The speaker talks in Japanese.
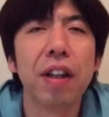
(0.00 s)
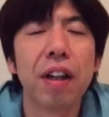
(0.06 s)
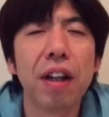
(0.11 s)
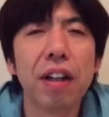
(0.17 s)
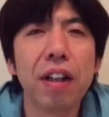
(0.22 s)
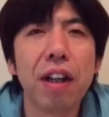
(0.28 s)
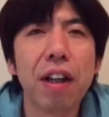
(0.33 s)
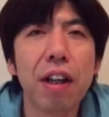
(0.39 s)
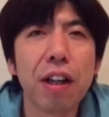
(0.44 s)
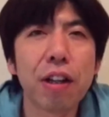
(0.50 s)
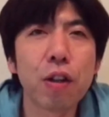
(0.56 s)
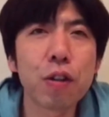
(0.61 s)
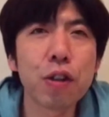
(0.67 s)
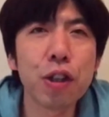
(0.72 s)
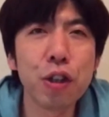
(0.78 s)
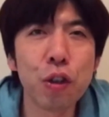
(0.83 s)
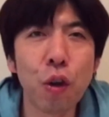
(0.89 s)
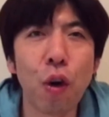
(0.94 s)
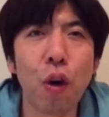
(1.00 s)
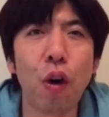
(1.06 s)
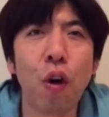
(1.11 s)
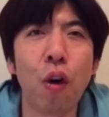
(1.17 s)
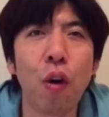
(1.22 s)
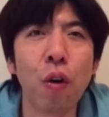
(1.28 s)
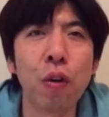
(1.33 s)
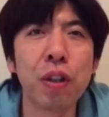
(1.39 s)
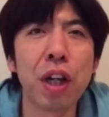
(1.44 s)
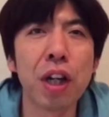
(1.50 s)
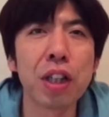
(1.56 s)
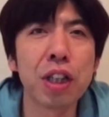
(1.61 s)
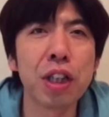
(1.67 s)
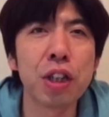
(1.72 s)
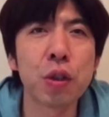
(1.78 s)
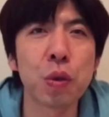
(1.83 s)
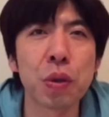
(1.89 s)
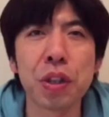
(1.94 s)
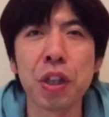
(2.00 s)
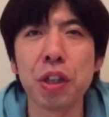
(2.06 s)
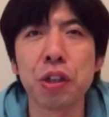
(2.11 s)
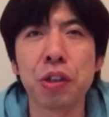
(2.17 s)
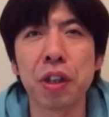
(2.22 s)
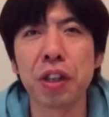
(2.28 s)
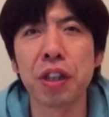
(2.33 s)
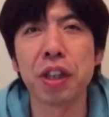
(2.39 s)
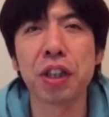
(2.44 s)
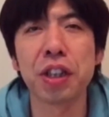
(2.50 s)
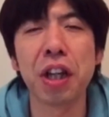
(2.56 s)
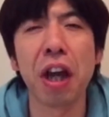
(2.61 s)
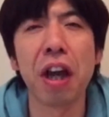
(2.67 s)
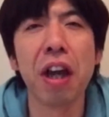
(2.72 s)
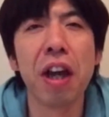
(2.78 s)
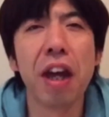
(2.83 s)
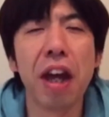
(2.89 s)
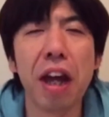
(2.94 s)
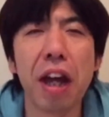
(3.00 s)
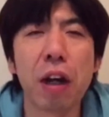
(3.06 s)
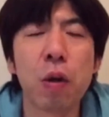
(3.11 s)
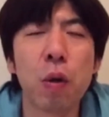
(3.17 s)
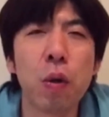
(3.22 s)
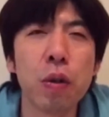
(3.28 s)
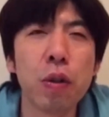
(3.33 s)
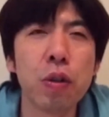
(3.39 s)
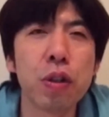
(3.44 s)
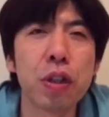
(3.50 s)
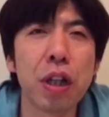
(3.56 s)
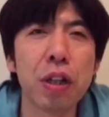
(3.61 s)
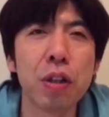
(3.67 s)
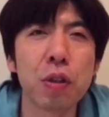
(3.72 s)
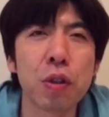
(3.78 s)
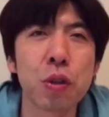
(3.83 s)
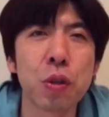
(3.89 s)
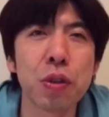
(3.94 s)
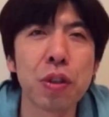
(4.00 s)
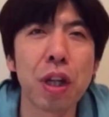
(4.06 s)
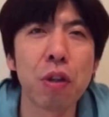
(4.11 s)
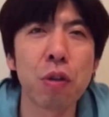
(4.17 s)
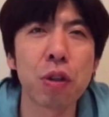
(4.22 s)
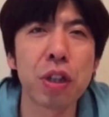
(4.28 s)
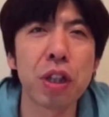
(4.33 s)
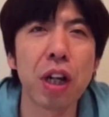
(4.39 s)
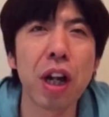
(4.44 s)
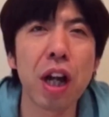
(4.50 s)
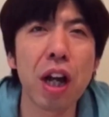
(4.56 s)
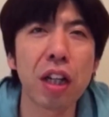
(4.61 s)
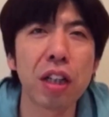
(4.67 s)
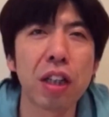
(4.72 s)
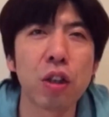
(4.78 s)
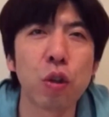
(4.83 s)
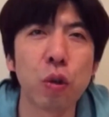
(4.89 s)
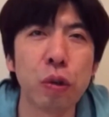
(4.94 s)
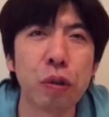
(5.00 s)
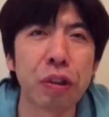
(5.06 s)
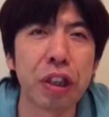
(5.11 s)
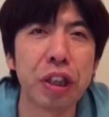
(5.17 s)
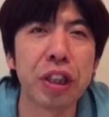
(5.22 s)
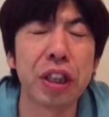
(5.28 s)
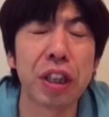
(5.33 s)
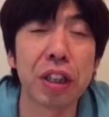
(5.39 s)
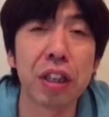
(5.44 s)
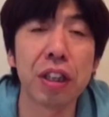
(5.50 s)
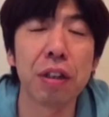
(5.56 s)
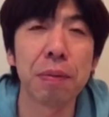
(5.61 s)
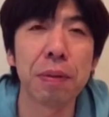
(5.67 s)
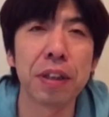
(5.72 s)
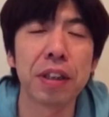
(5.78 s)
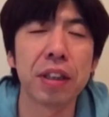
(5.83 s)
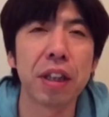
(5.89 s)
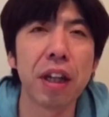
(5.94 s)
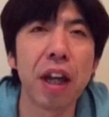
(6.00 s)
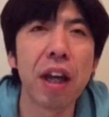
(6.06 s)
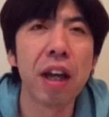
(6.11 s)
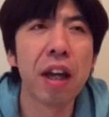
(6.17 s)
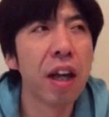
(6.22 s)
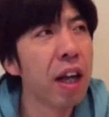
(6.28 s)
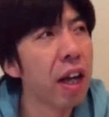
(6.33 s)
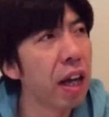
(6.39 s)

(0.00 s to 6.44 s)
はい、えー、巨人のフランシスコ選手がですね、えー、交流戦の存在を知らなかったという記事が出てましたね。